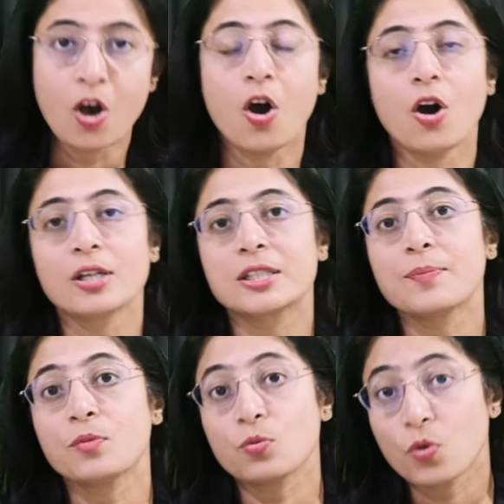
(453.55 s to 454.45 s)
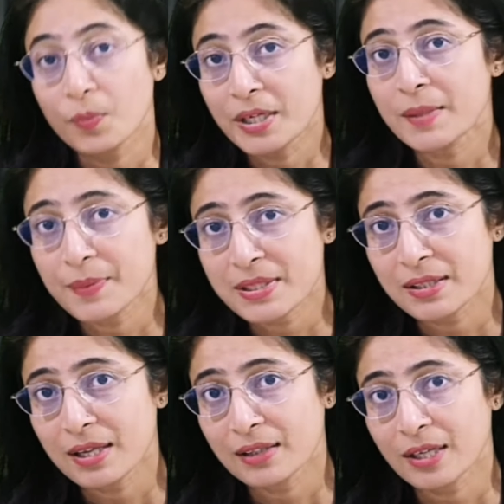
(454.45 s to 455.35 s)
और जब वो भी नहीं पसंद
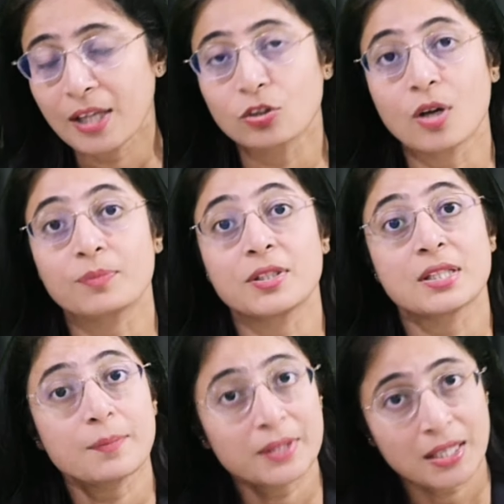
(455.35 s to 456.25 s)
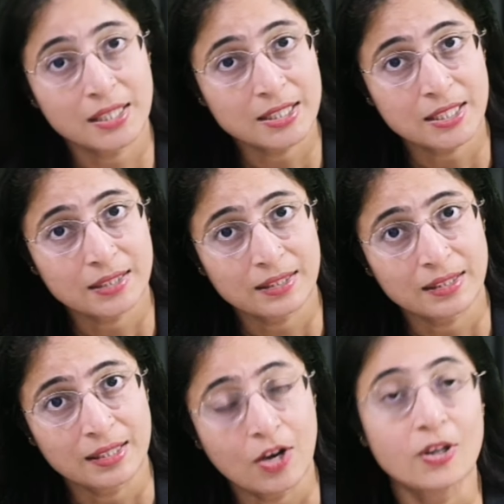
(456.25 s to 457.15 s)
आता है तो आप तीसरा बताने लग जाते
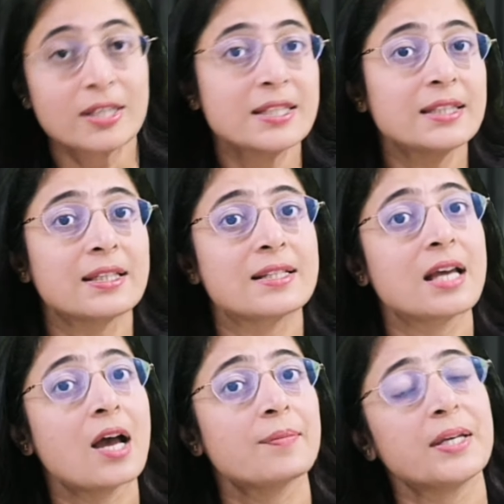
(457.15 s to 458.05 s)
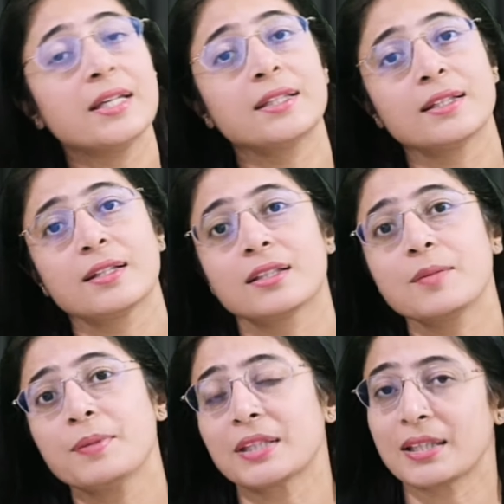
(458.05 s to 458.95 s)
हैं और इसी तरह से आप एक एक करके
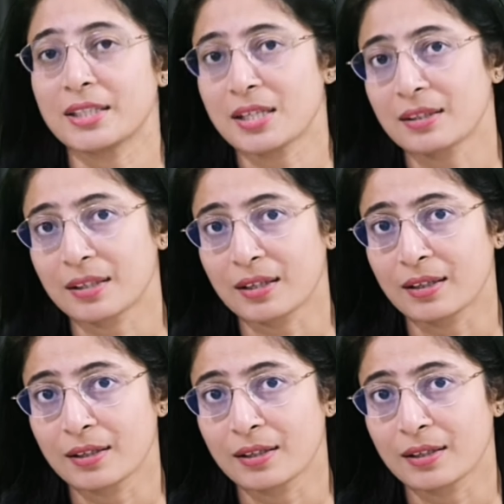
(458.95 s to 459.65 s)
बताते जाते हैं